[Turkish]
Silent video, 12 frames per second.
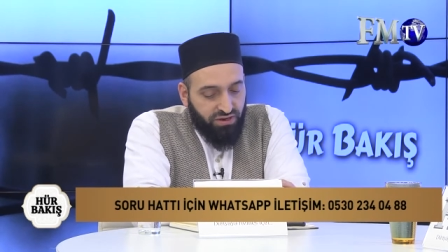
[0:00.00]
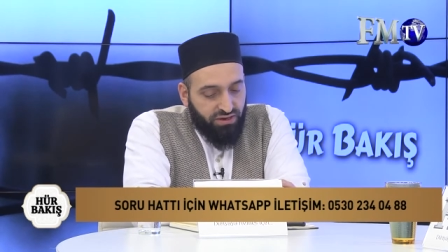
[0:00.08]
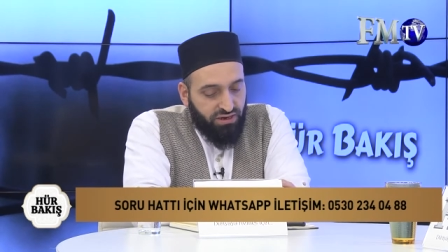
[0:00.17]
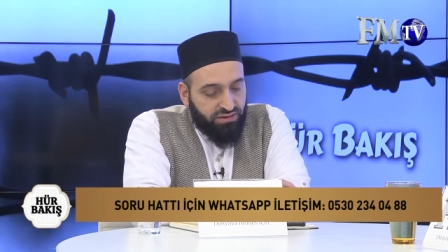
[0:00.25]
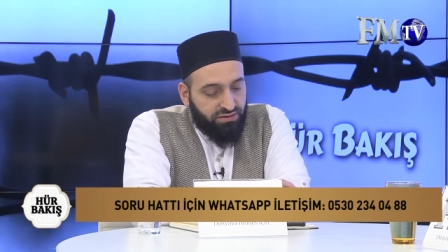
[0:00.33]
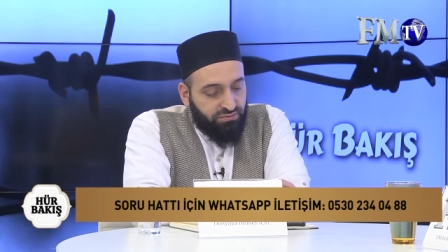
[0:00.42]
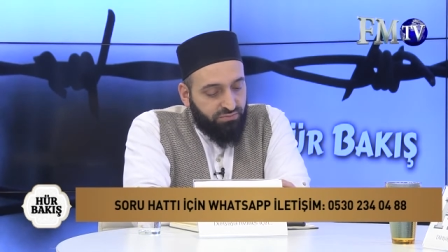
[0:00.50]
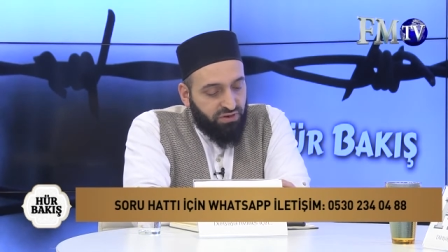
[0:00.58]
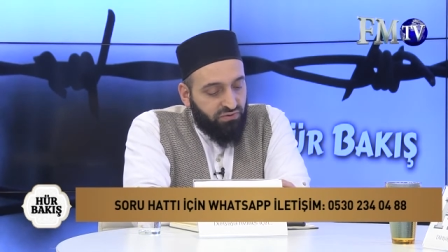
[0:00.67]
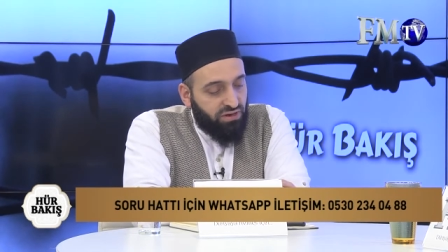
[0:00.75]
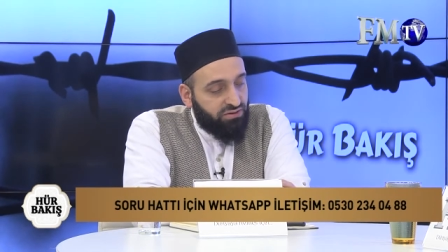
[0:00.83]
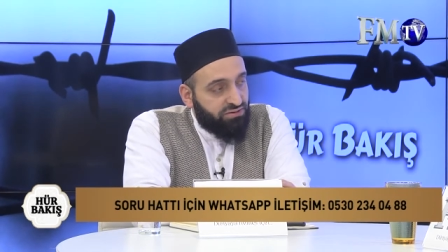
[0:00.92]
Yani
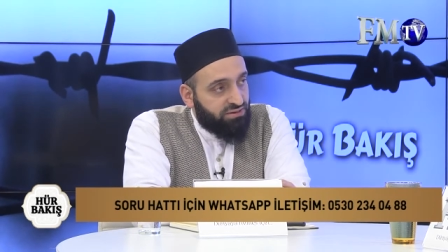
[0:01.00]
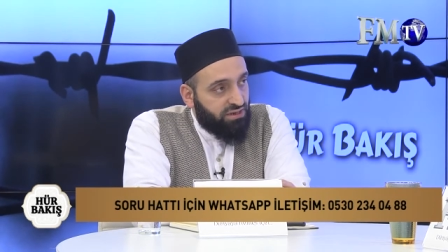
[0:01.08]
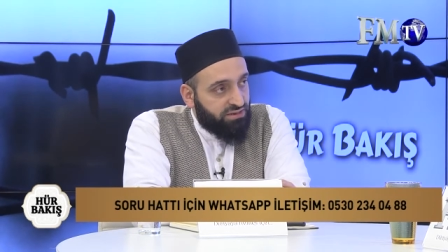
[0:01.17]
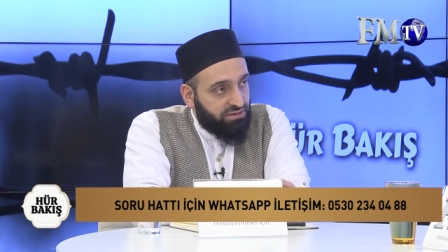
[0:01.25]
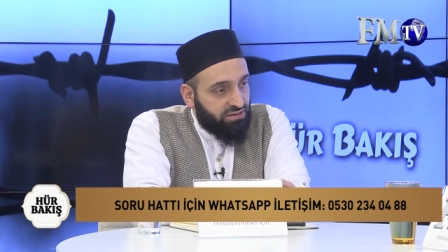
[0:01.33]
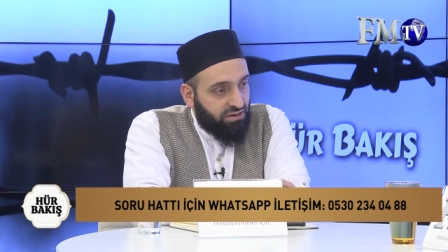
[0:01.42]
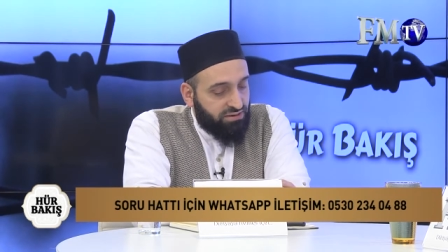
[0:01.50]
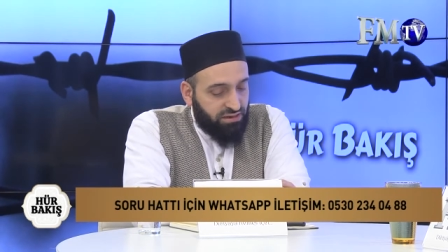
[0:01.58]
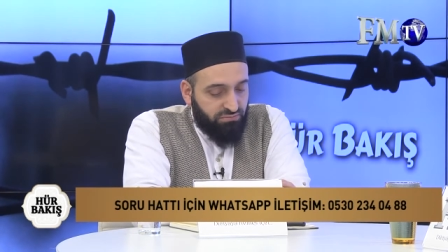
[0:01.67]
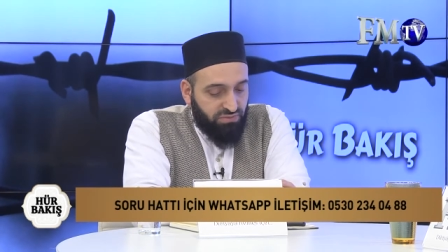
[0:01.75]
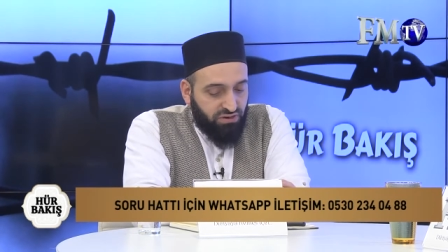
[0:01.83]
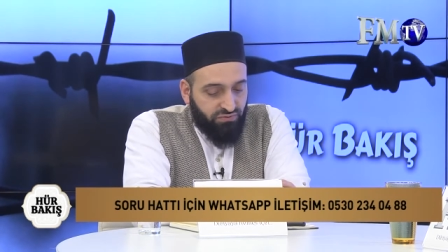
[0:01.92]
Mevla'nın rızasını
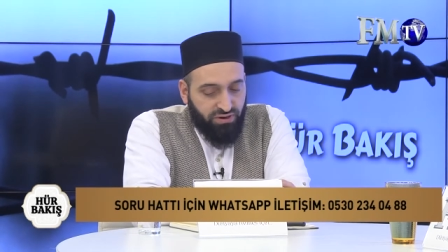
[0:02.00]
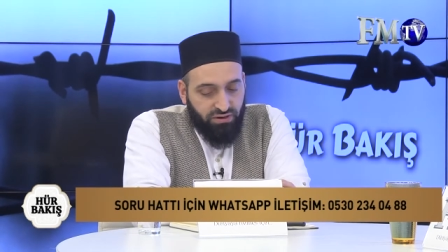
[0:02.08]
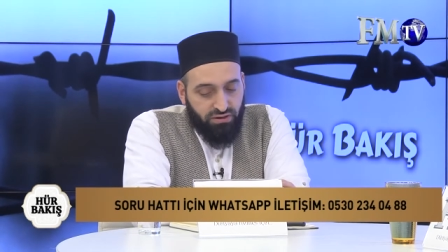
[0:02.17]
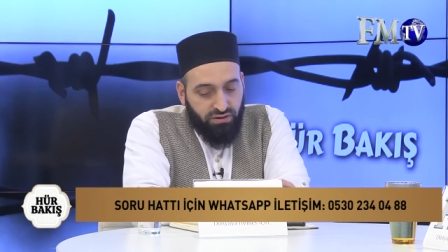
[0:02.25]
kazanmak ve